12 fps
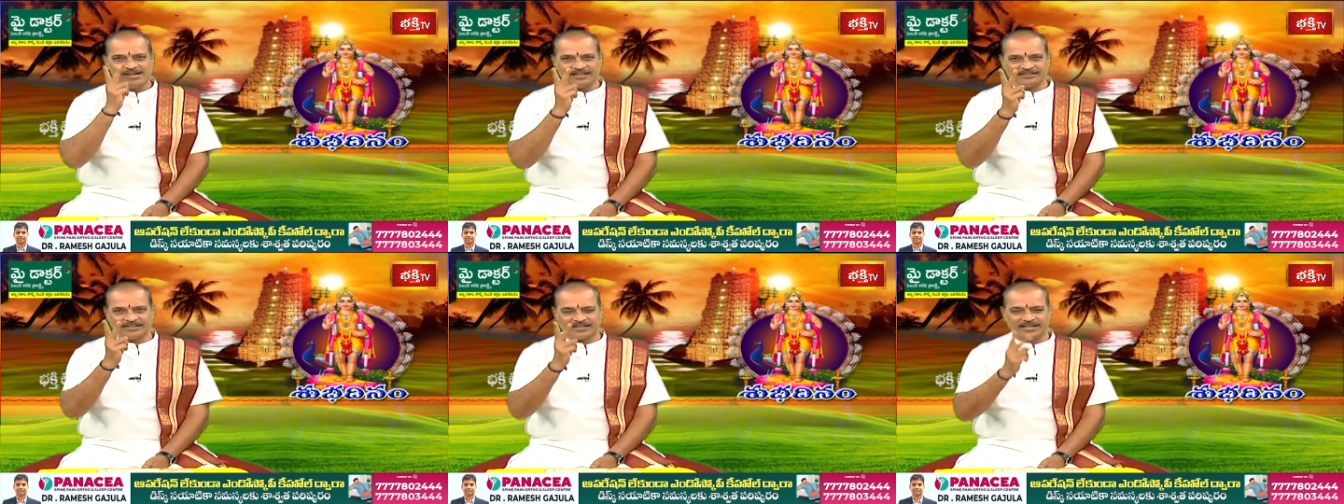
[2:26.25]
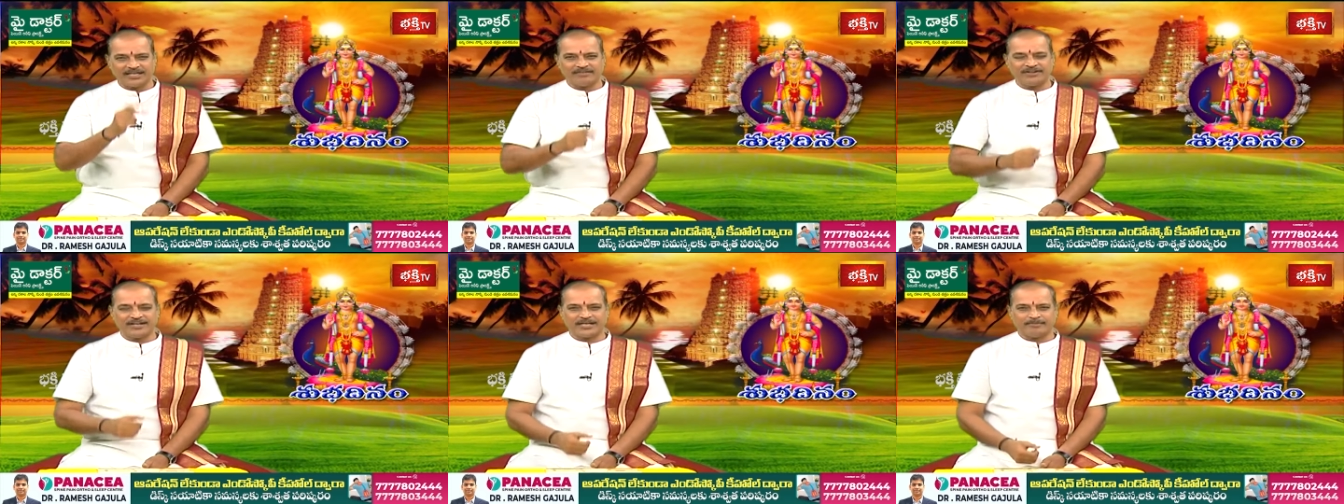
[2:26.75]
ఇది రెండవ
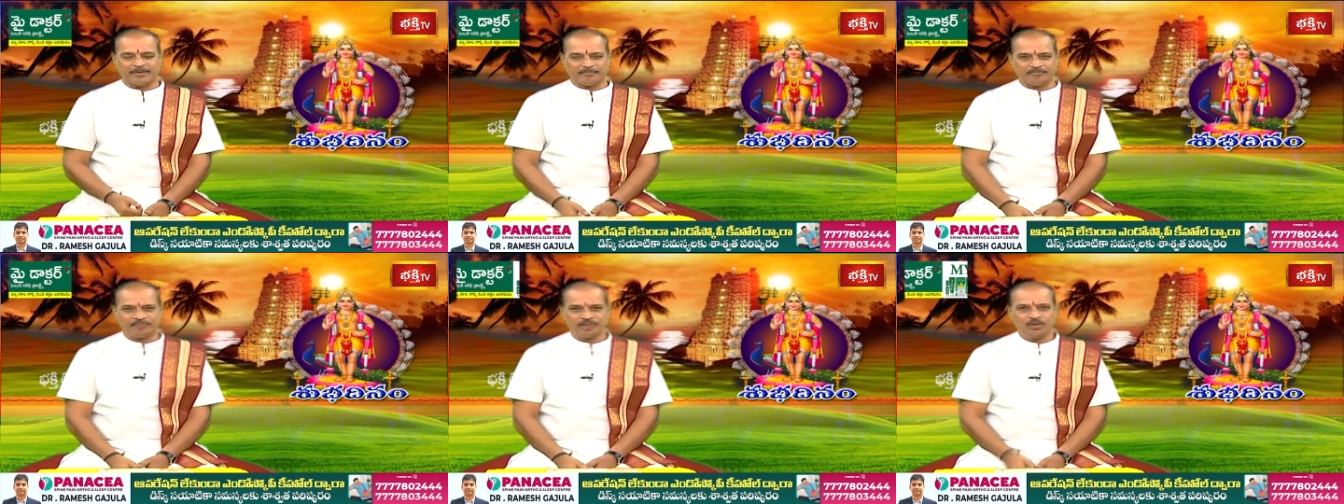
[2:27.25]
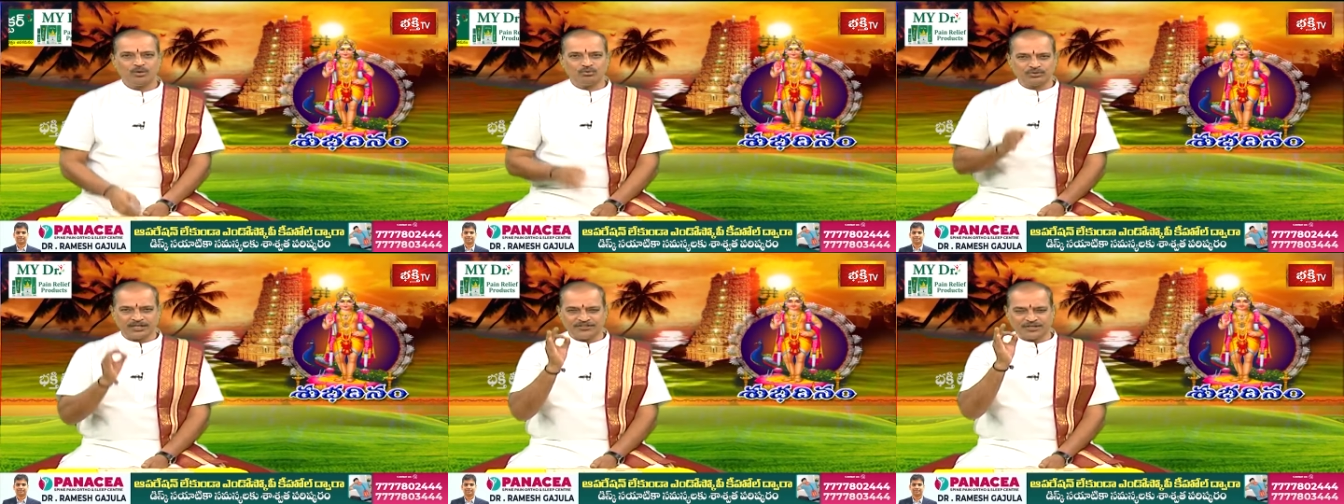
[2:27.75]
నియమం
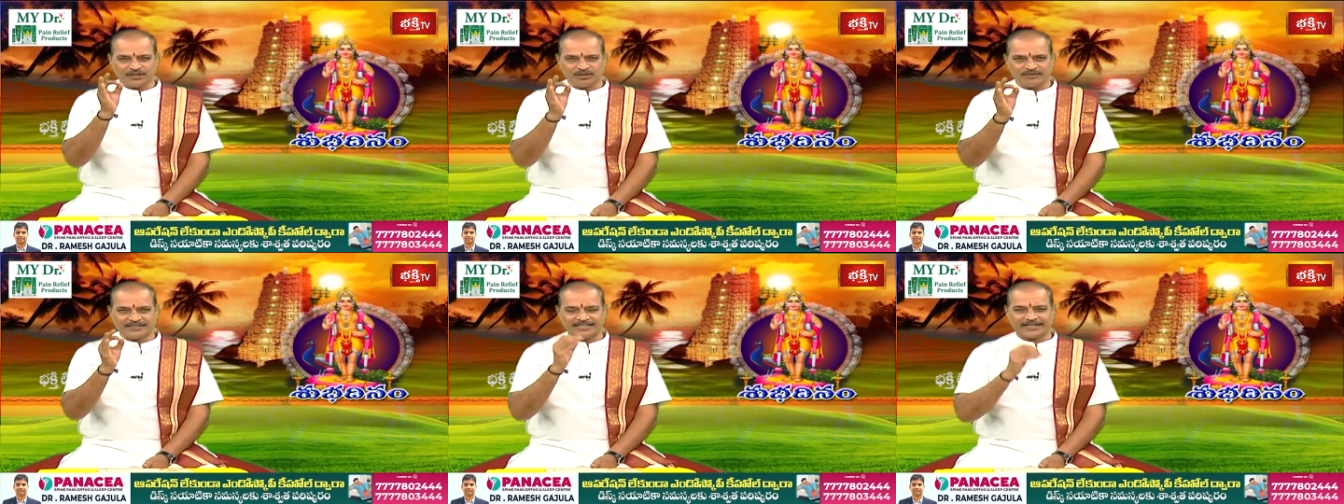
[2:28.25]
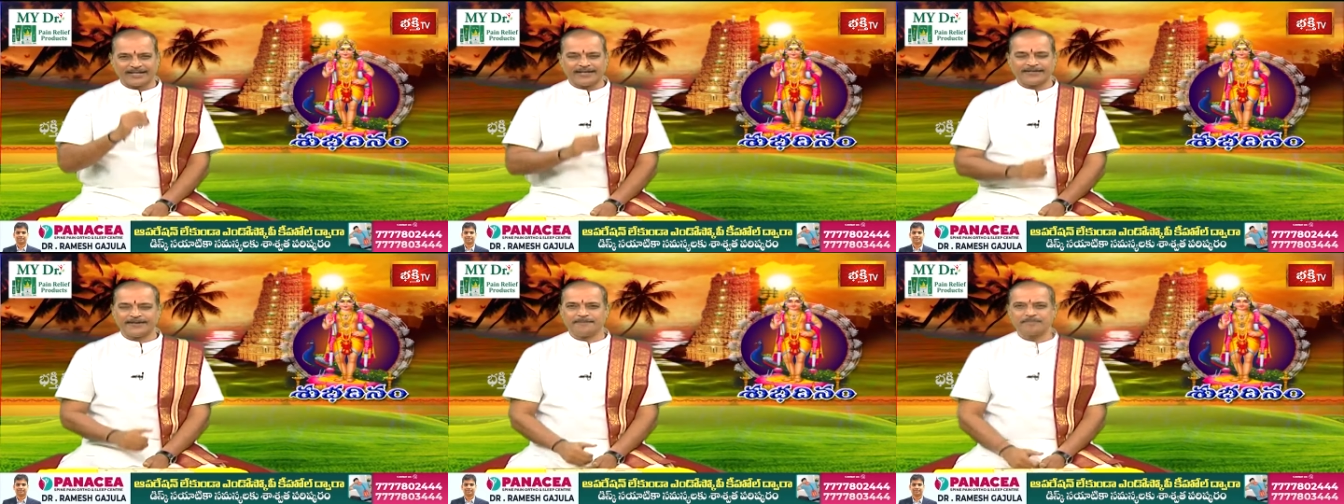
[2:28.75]
ఉసిరి చెట్టు వద్ద కానీ